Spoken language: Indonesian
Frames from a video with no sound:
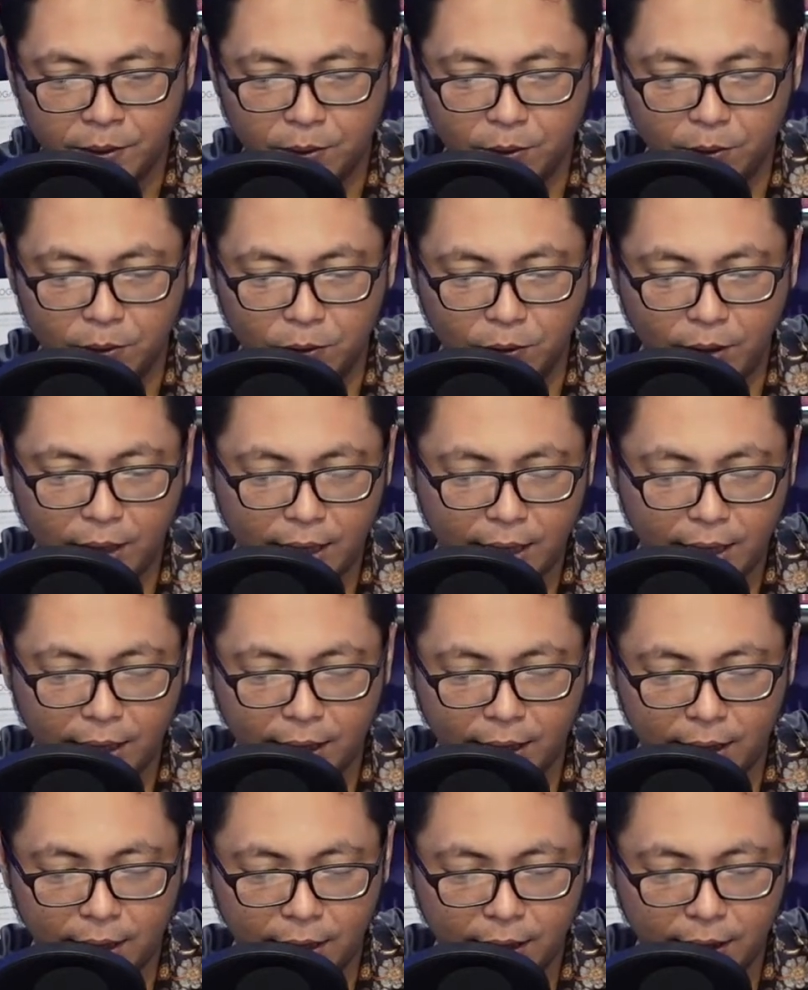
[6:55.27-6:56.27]
untuk
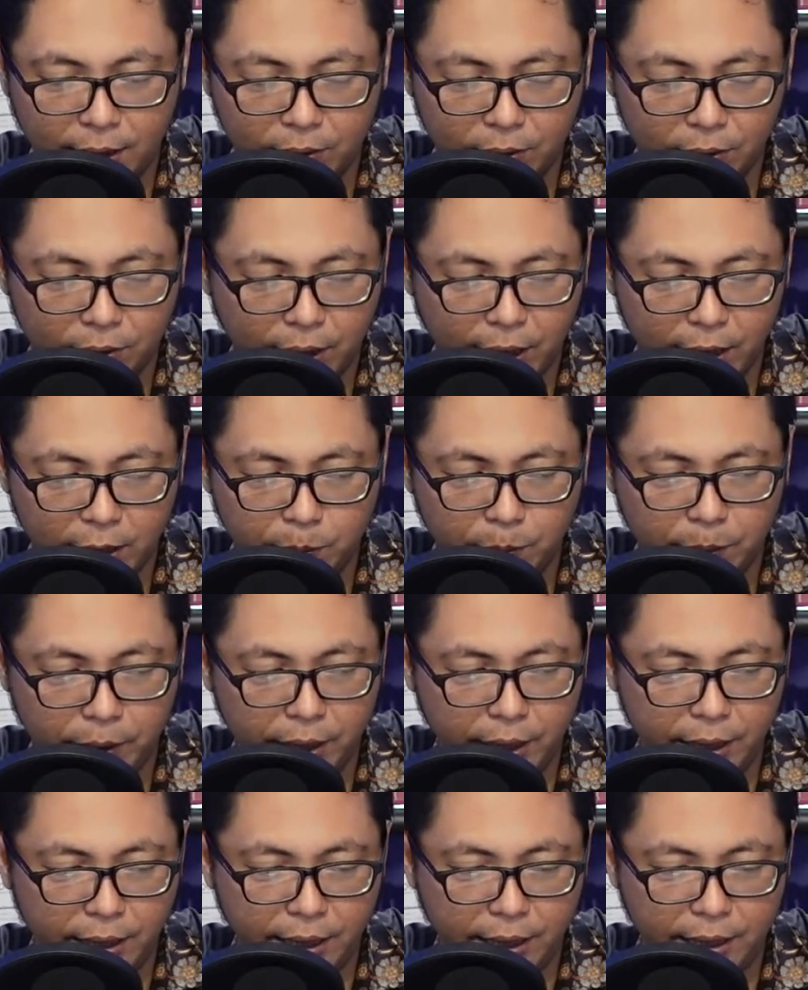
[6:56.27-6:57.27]
uh, untuk XP
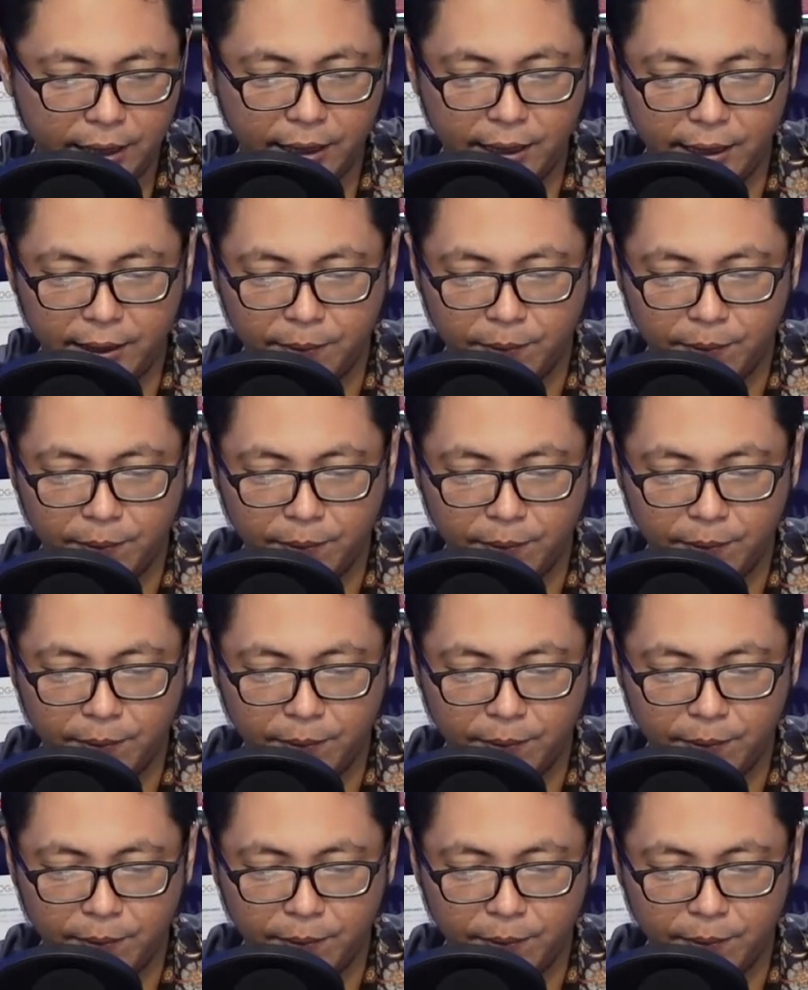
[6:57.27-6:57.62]
ini